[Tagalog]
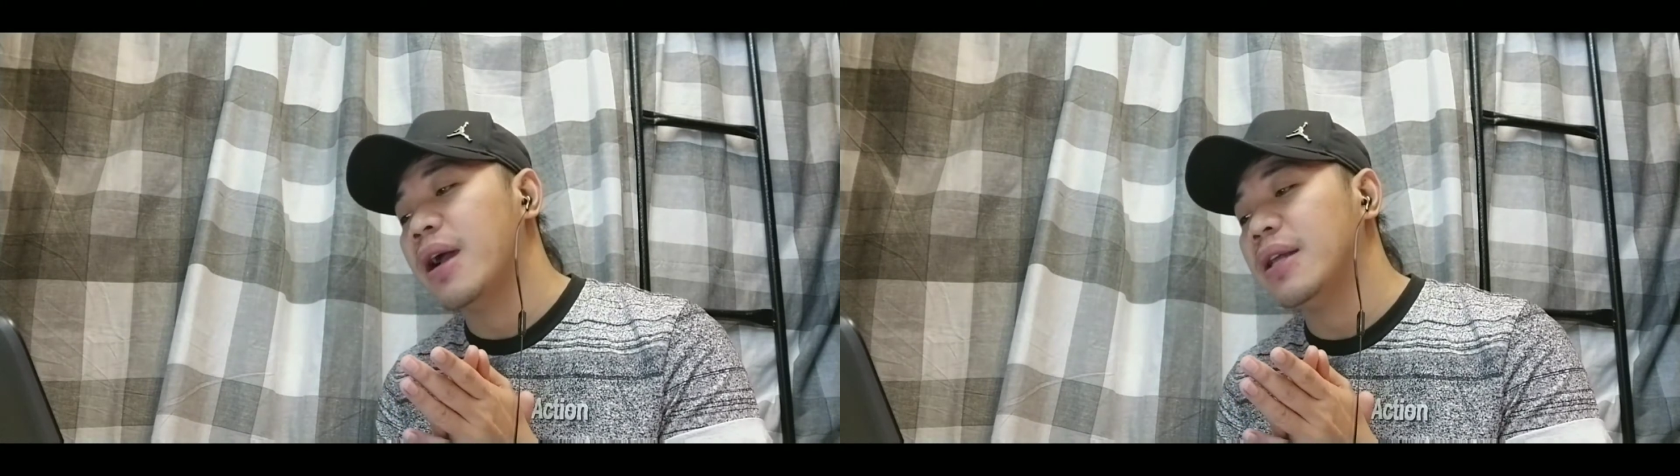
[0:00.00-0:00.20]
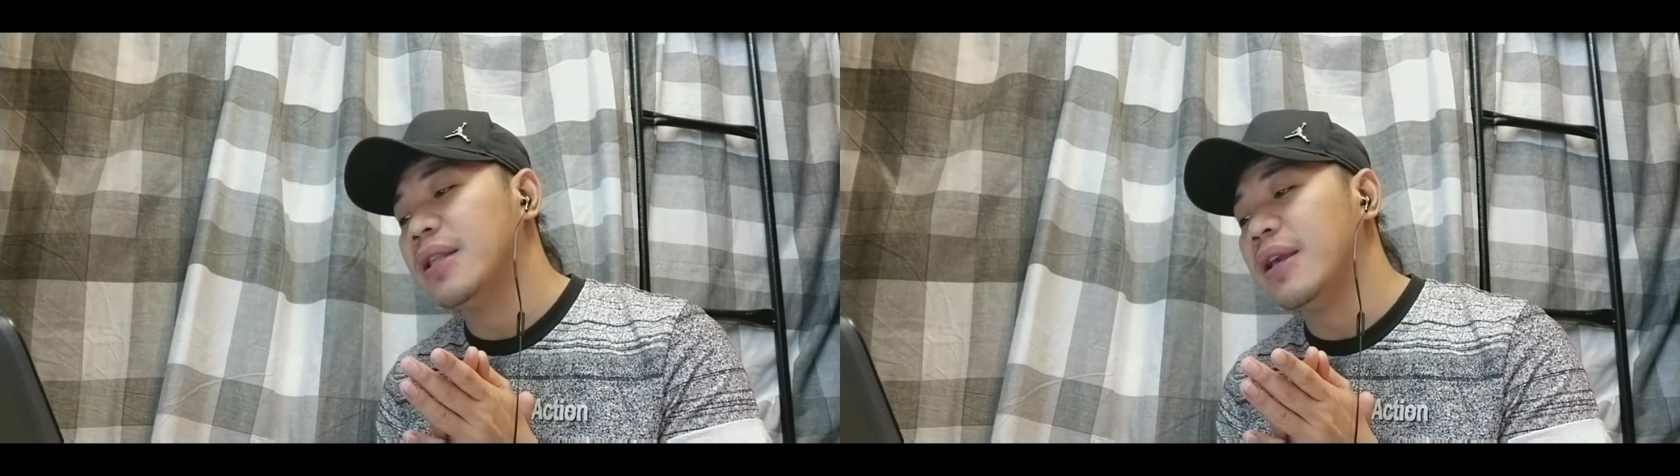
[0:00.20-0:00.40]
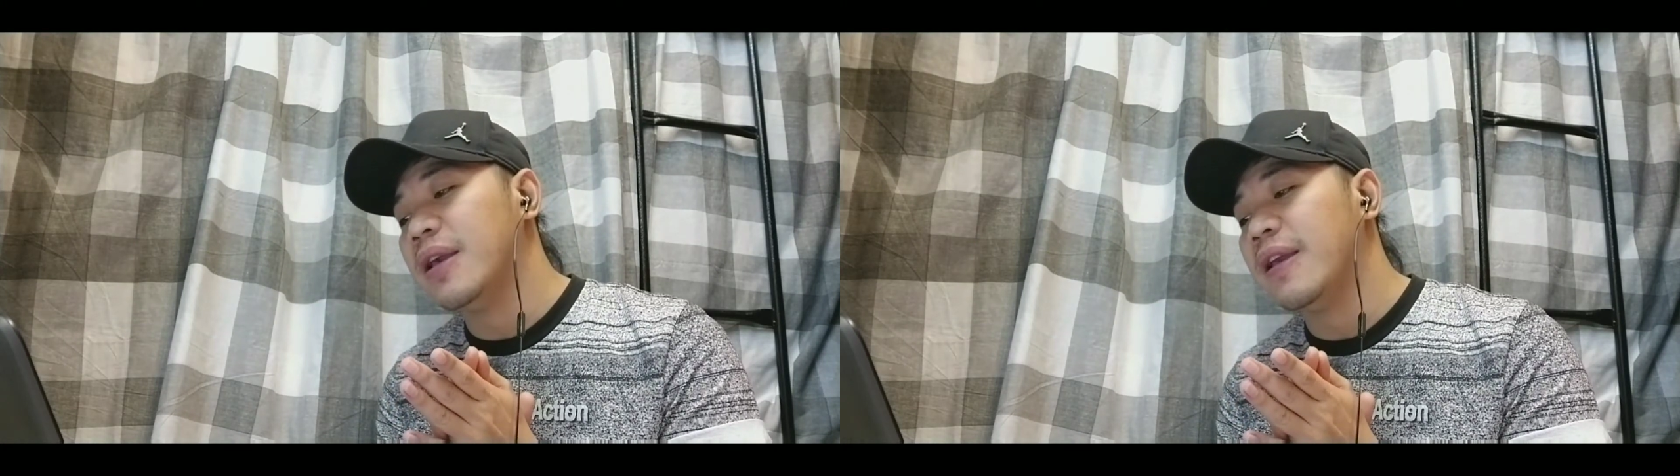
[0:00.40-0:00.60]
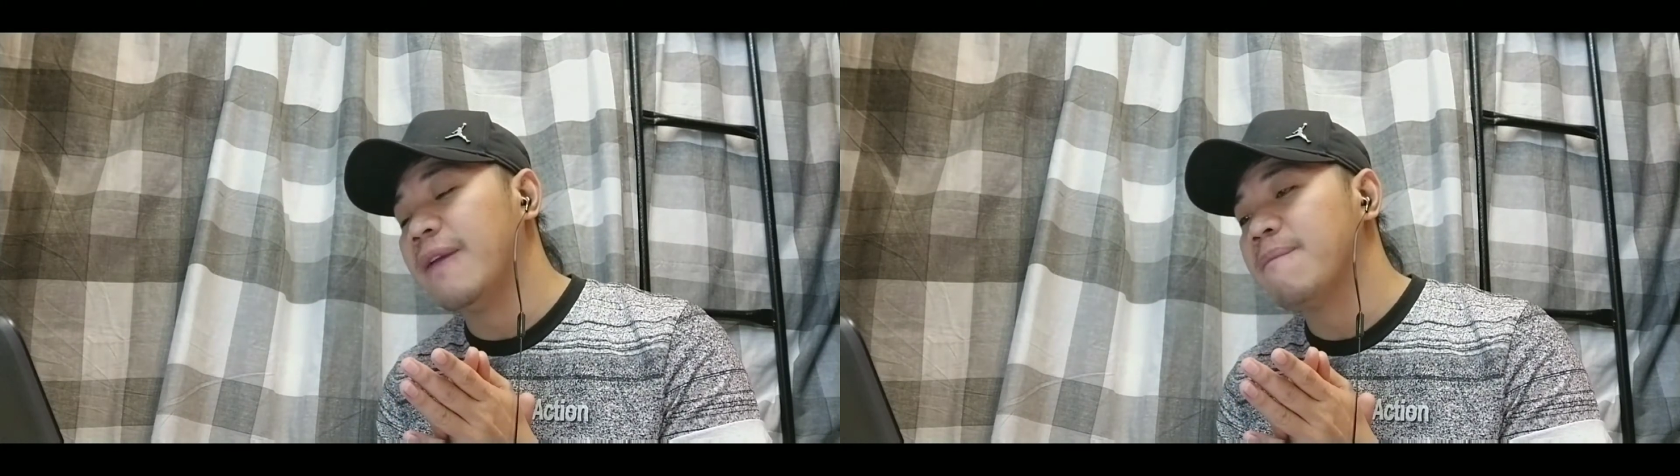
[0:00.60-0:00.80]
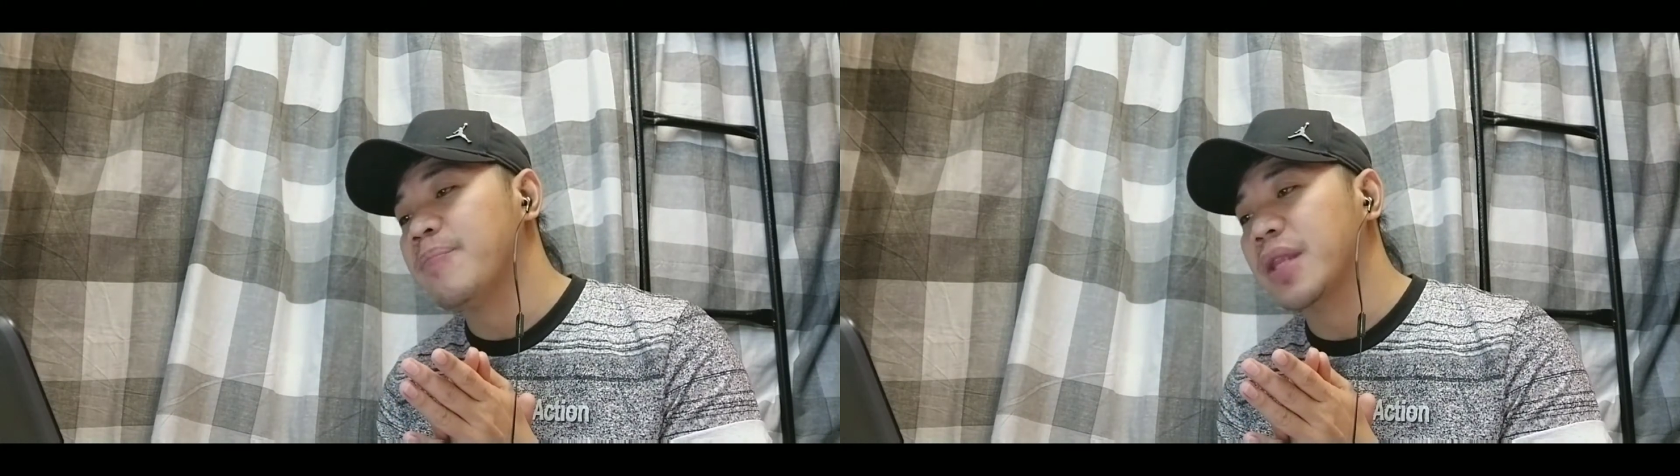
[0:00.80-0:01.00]
At
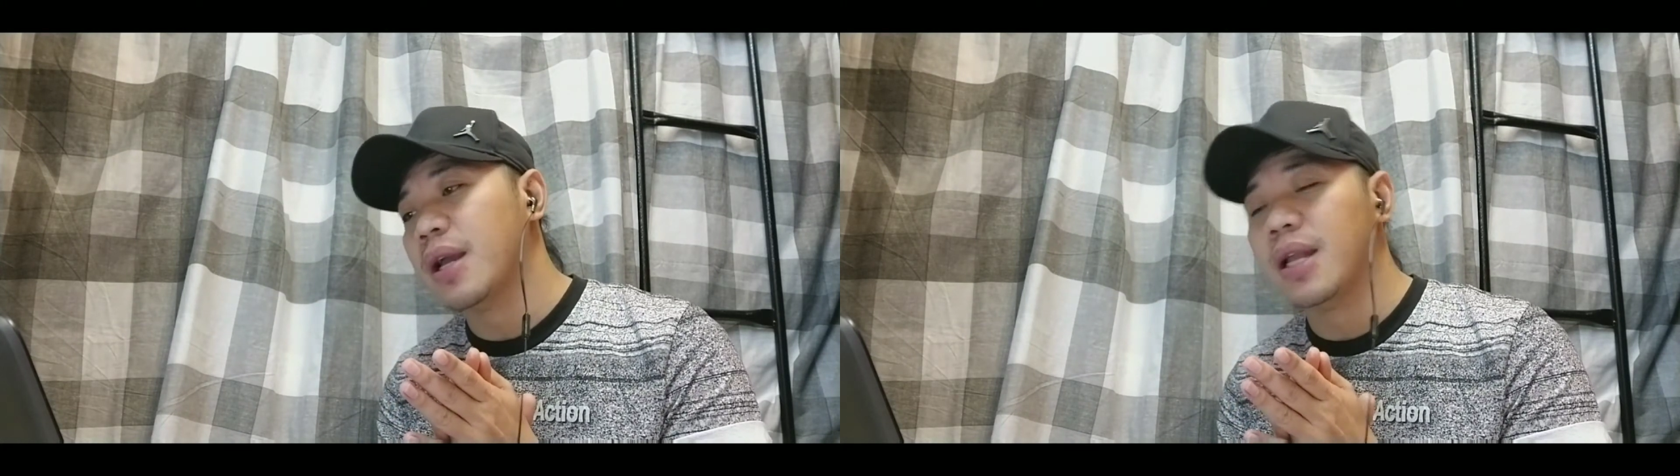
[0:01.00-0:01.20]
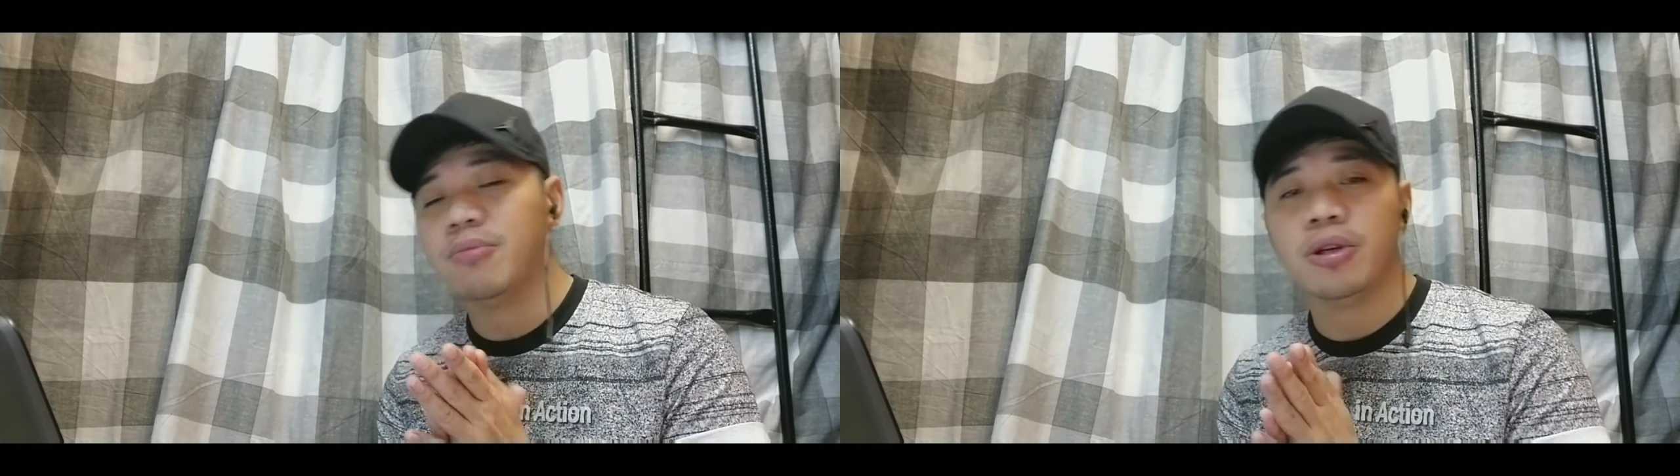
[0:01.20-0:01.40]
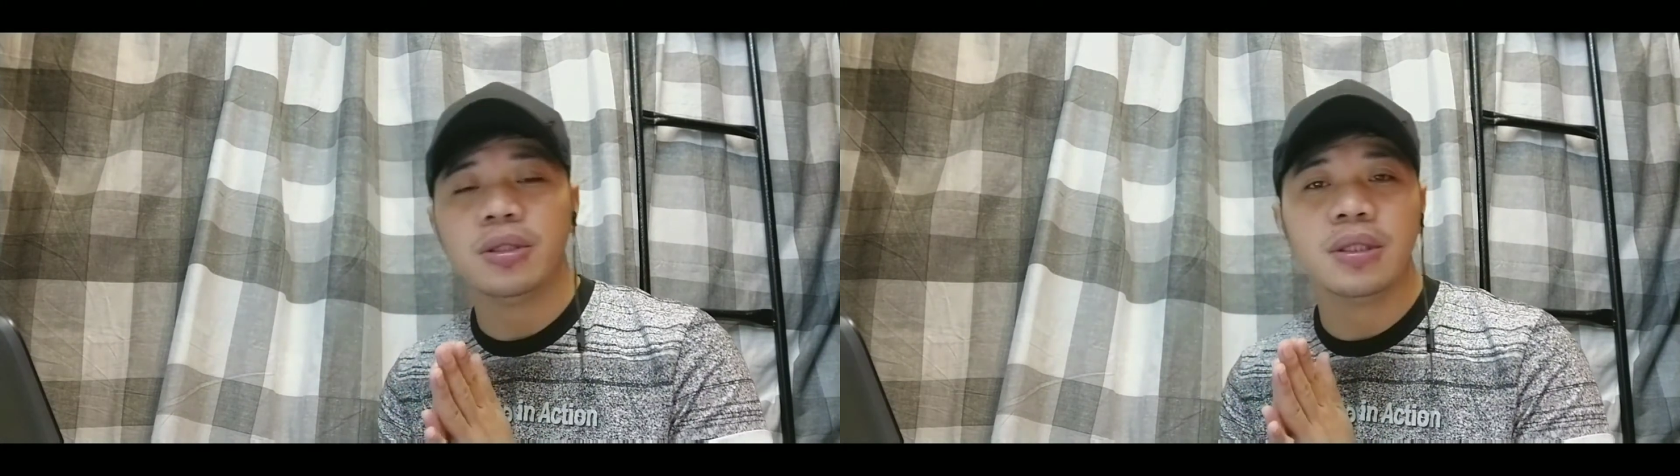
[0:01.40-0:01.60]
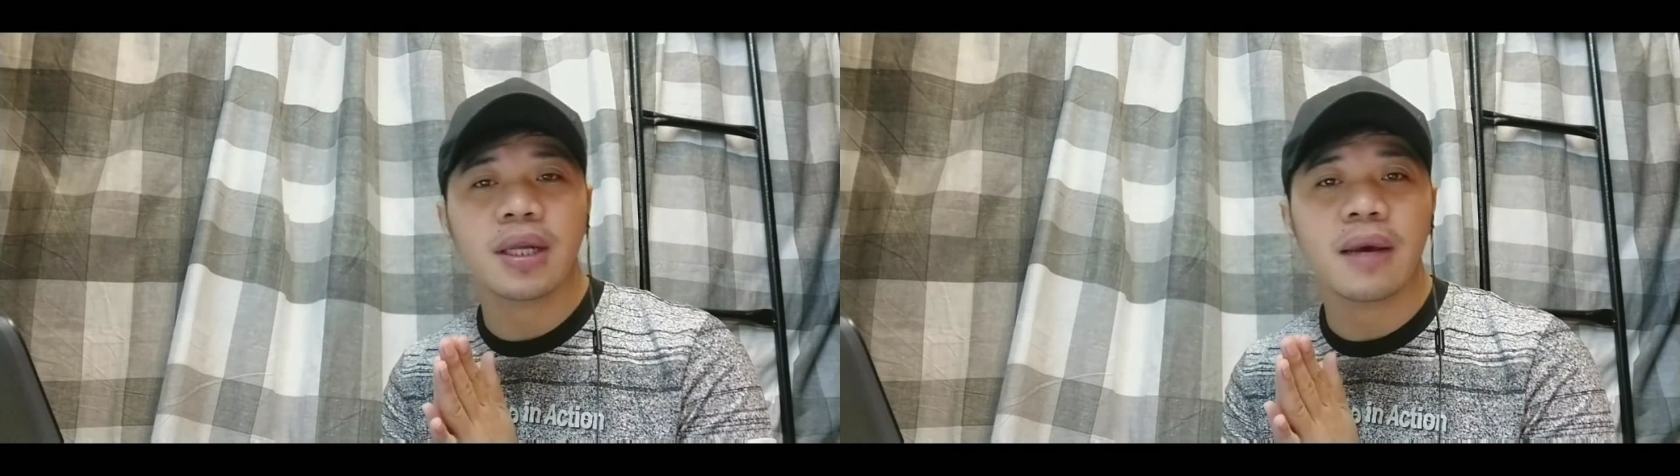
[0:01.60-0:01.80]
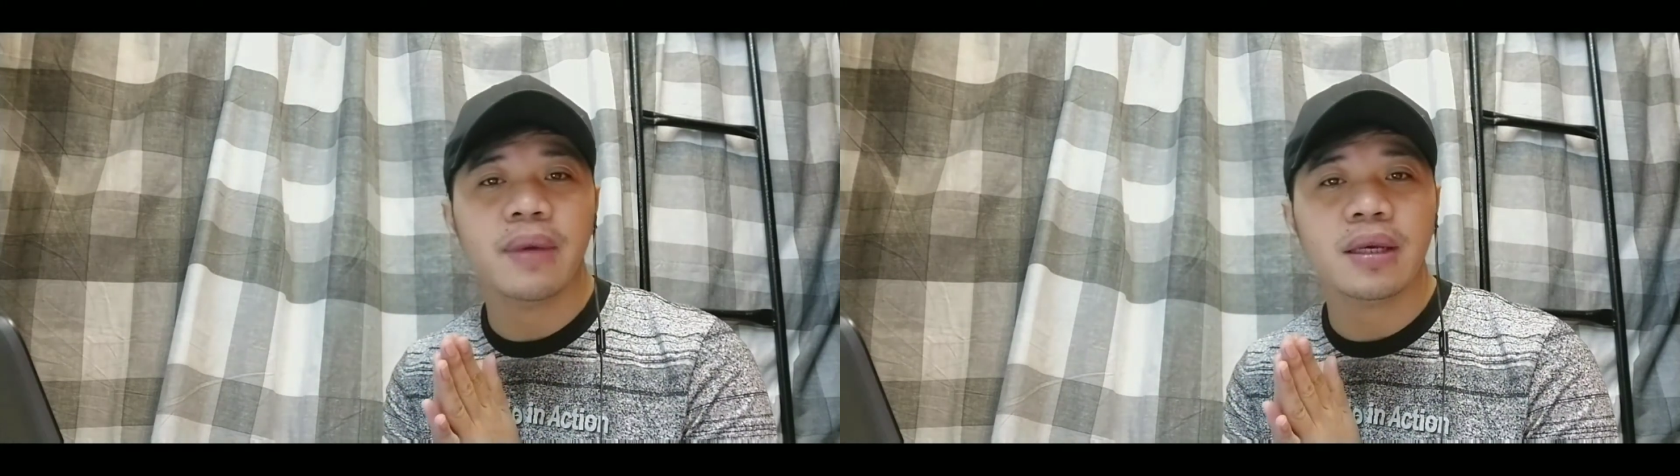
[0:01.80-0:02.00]
eh, alam mo yon
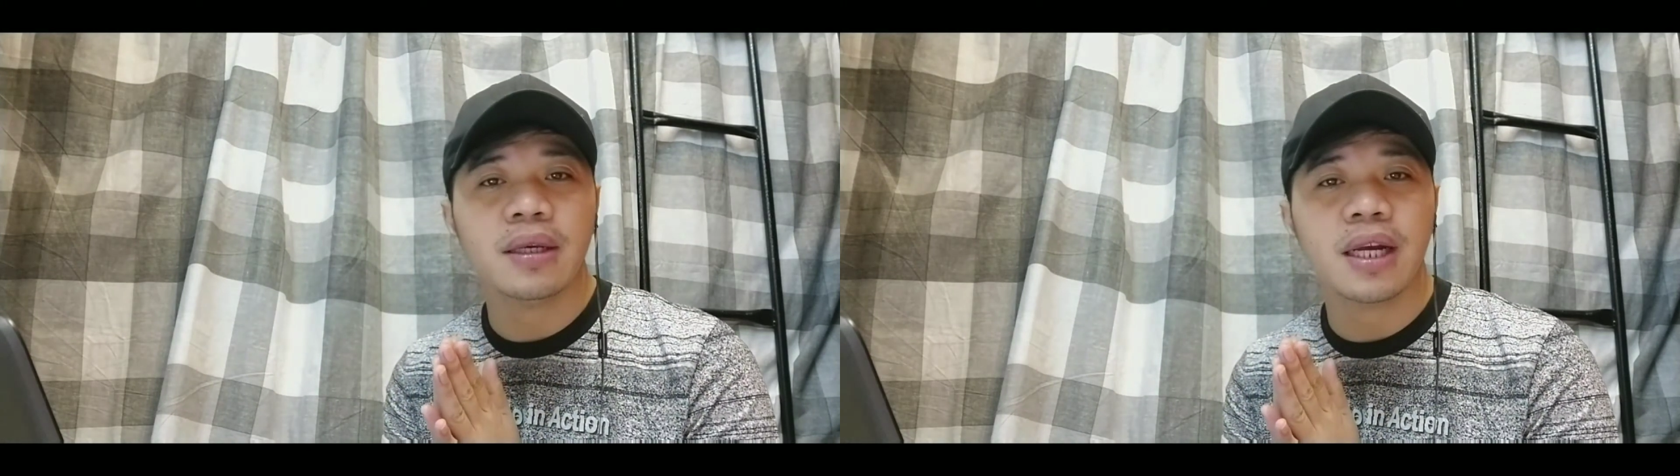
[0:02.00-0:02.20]
grabe,